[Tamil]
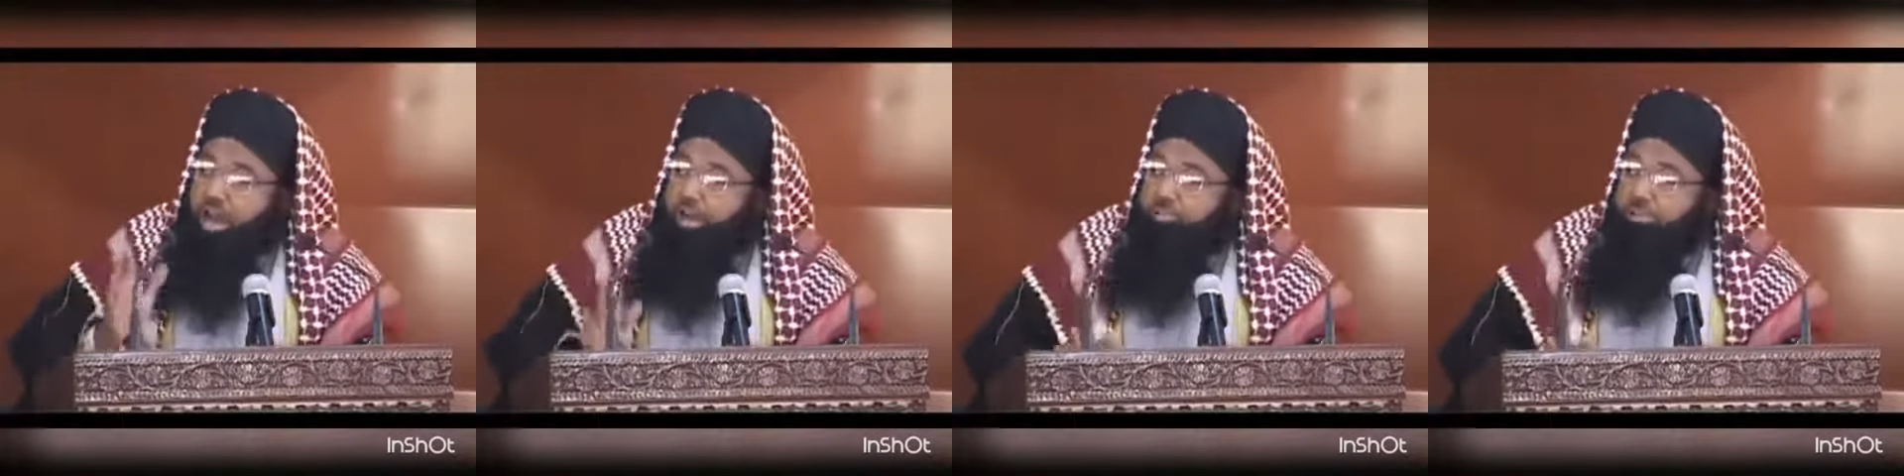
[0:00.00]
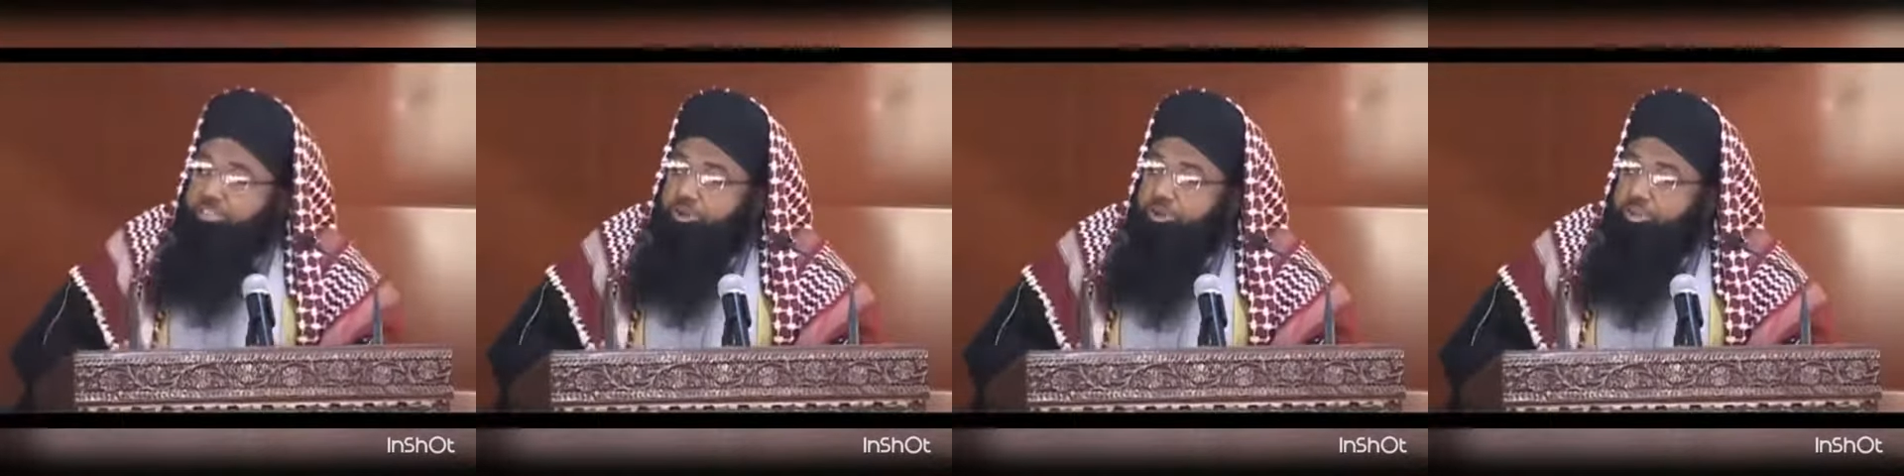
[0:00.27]

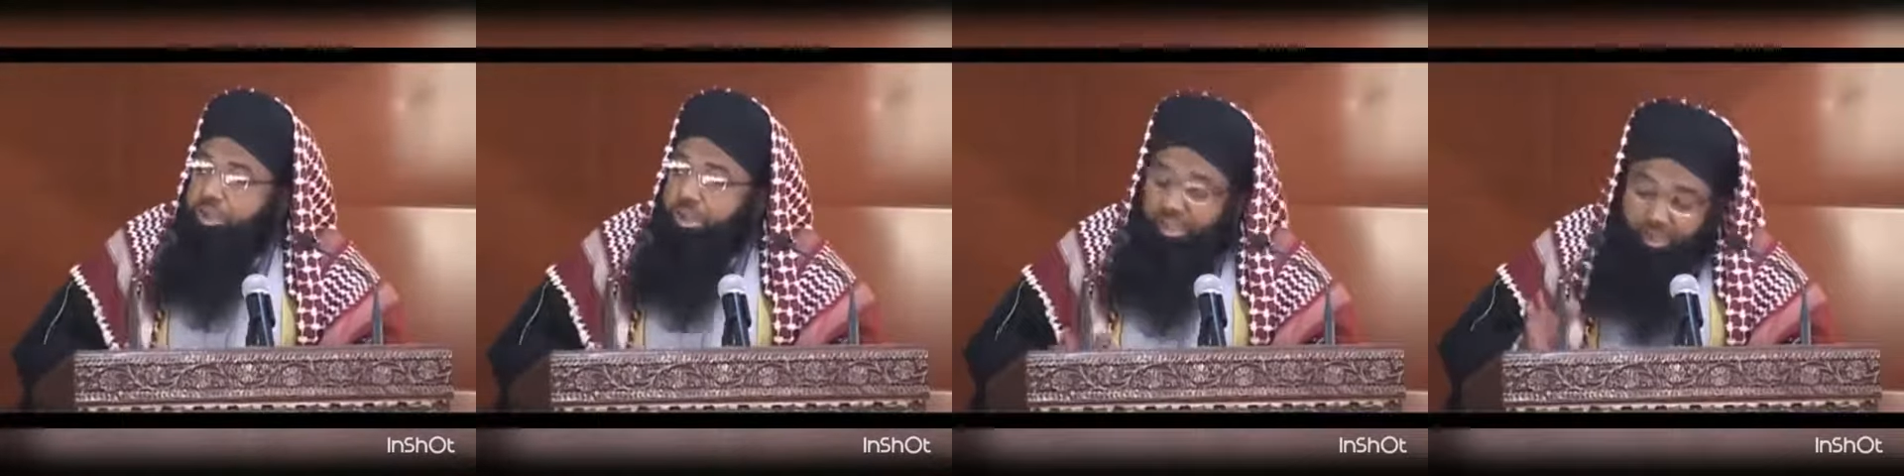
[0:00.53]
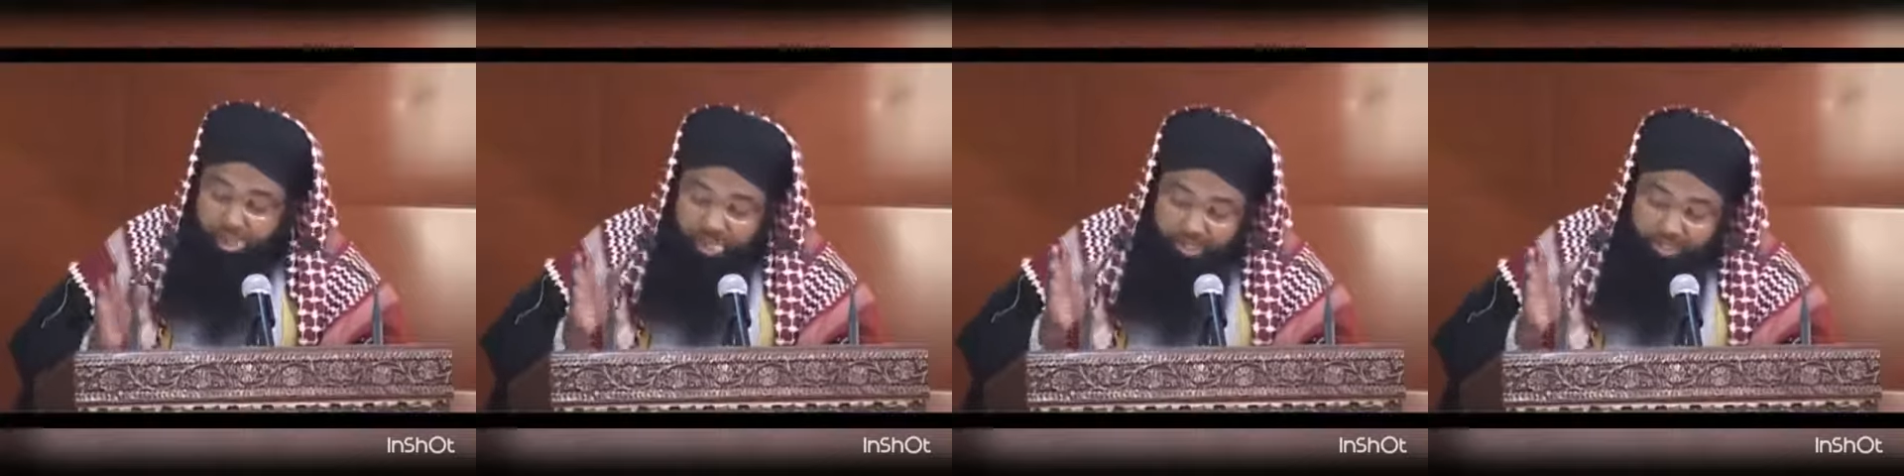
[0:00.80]
அருமை சகோதரே
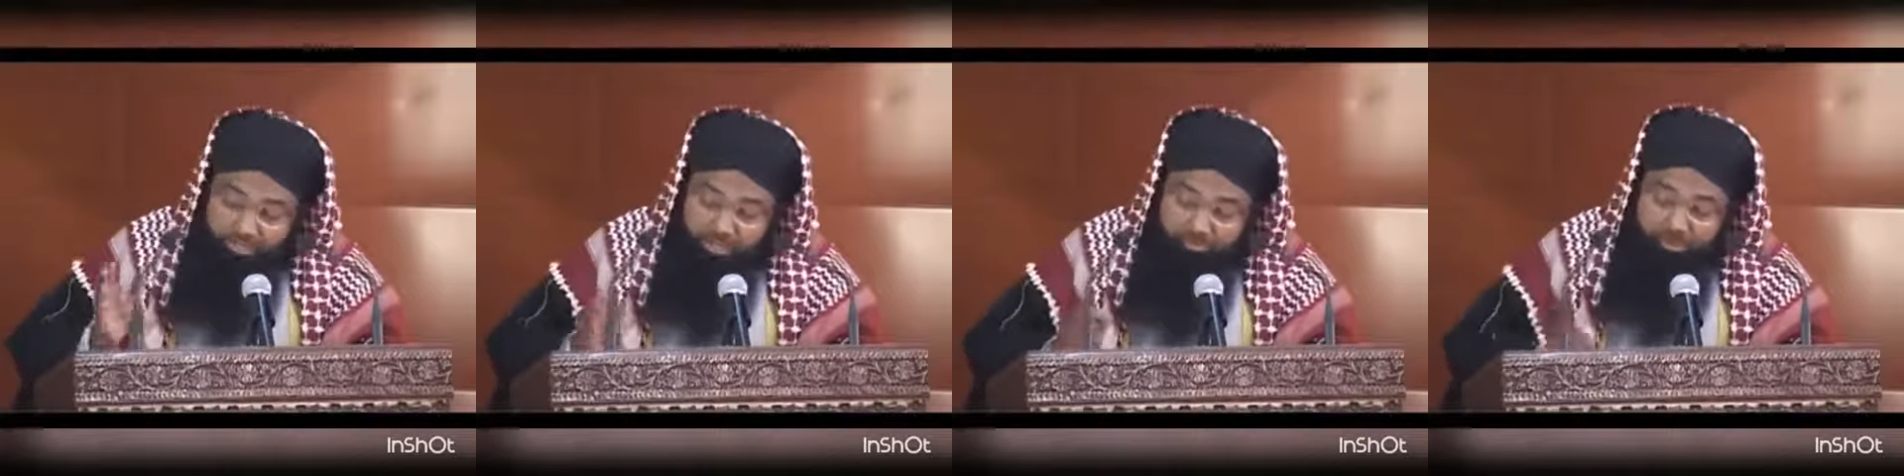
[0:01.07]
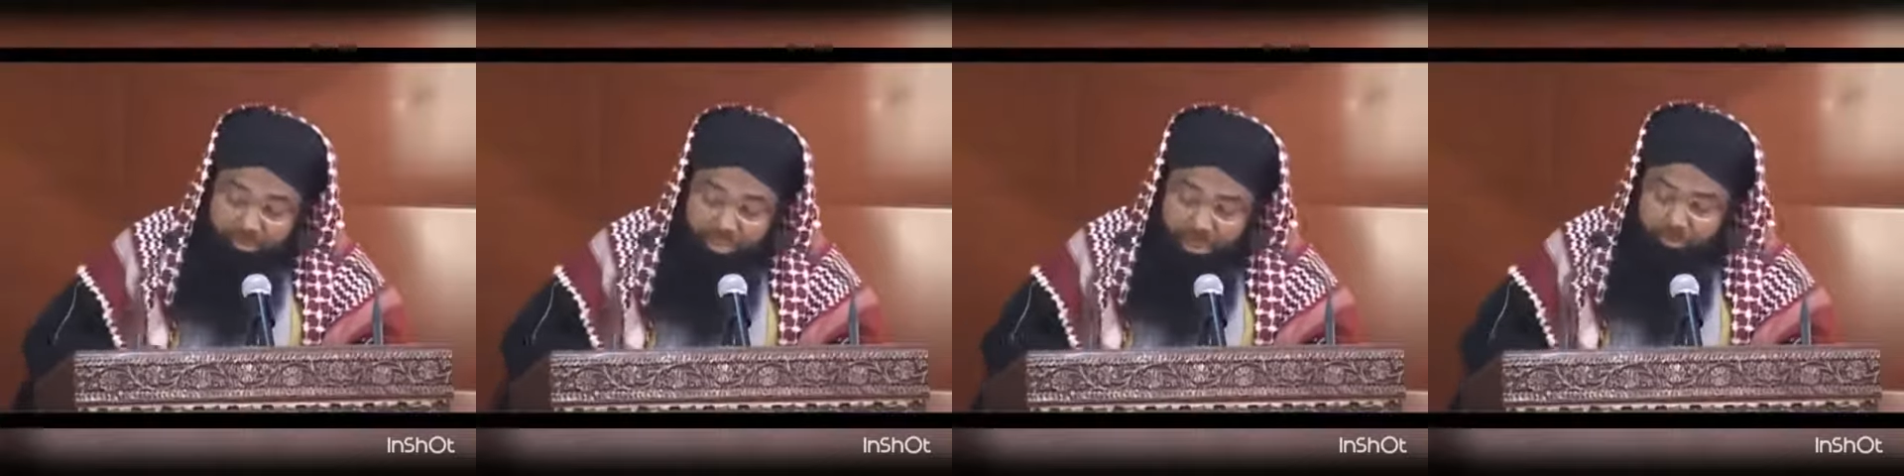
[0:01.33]
இந்த
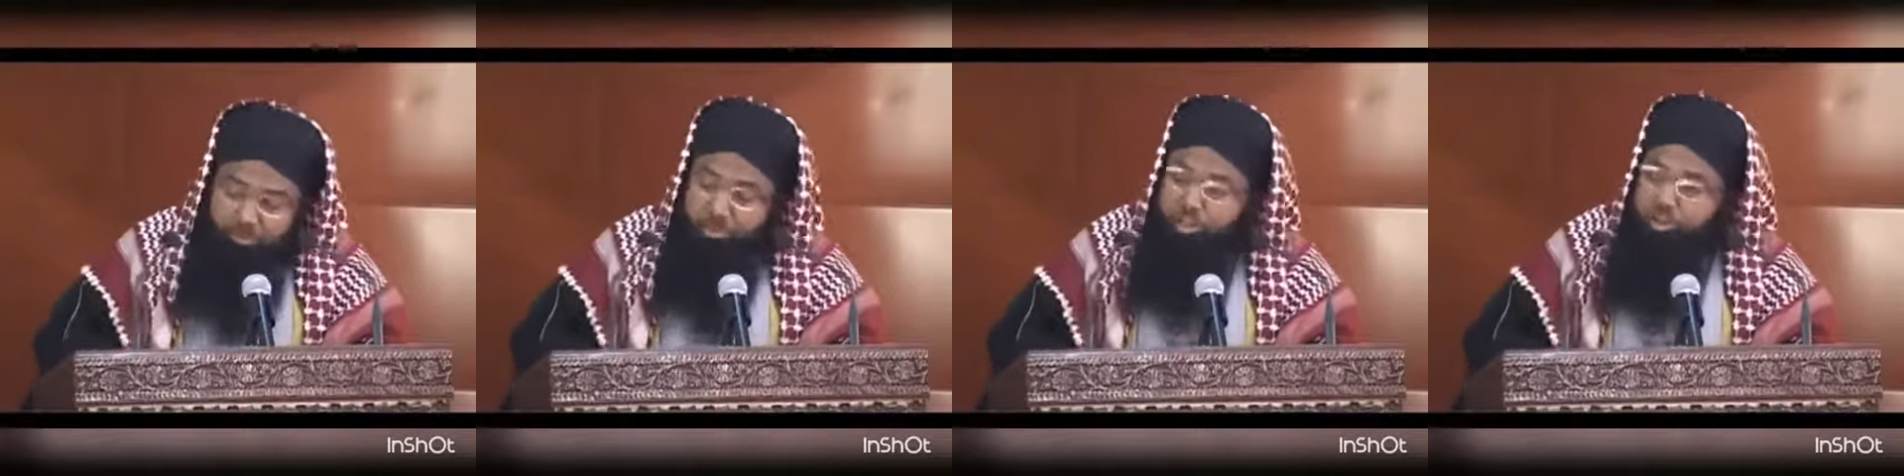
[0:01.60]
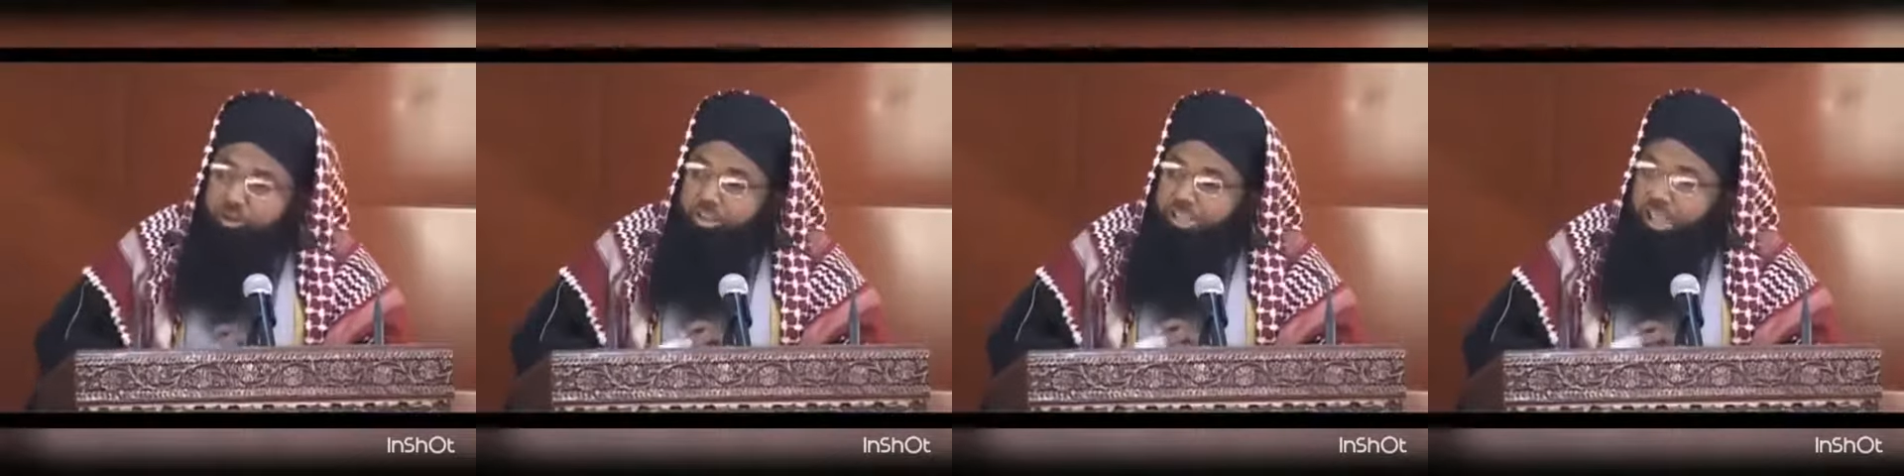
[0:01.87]
விடுதலை
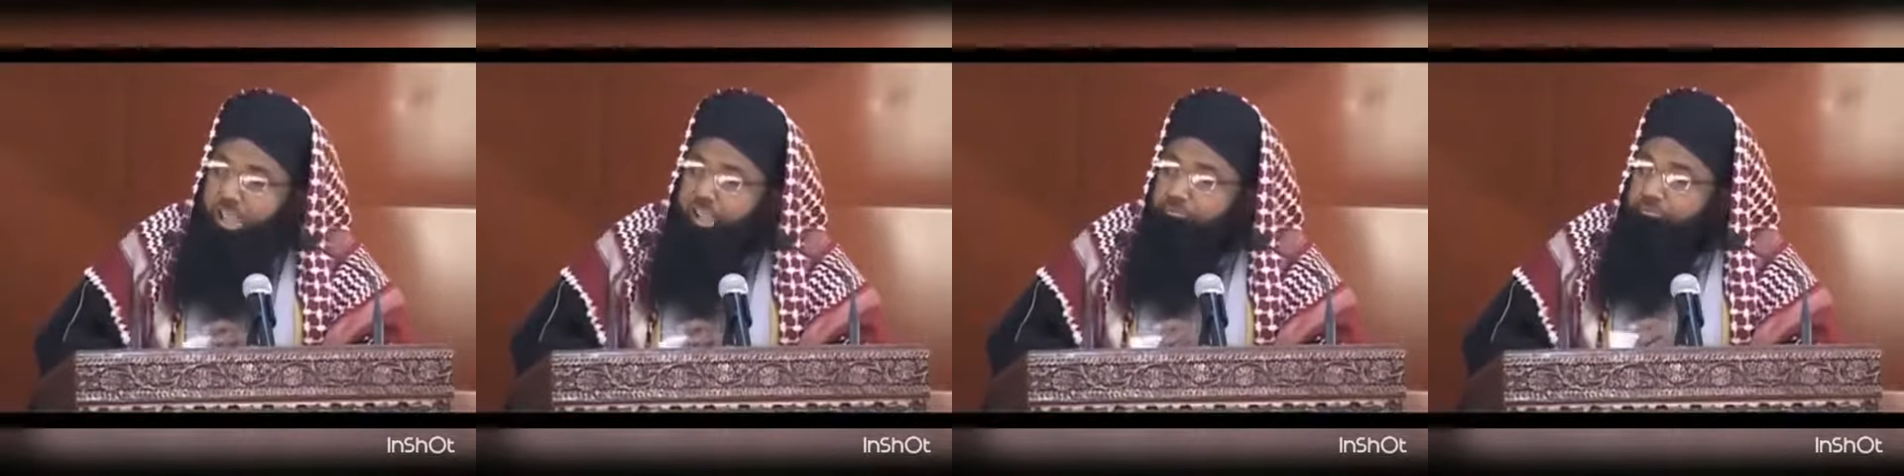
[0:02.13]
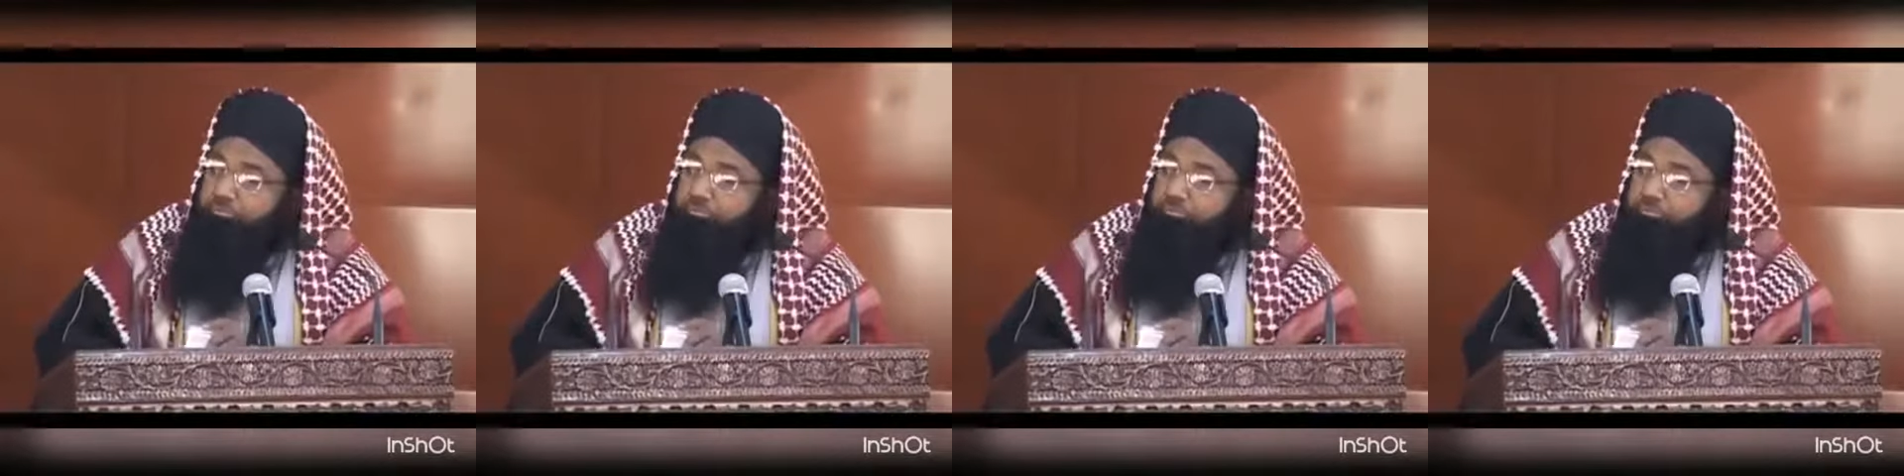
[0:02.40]
புலிகளுடைய